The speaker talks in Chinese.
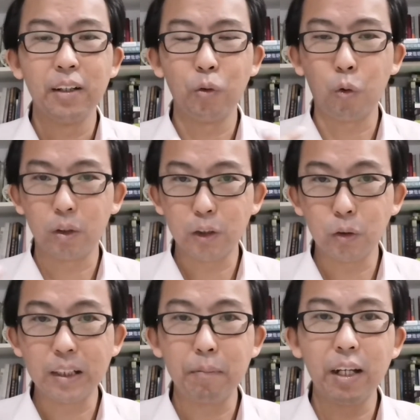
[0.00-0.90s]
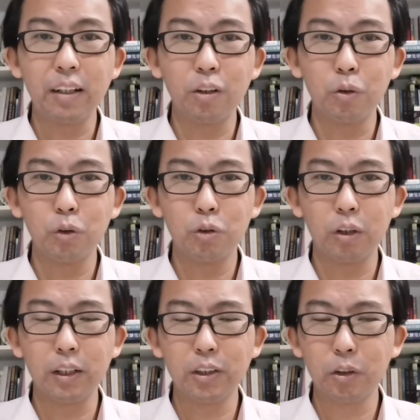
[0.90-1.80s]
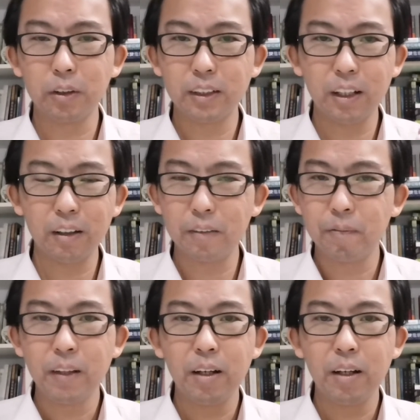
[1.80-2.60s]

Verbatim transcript: 如果弟兄姐妹都觉得说这个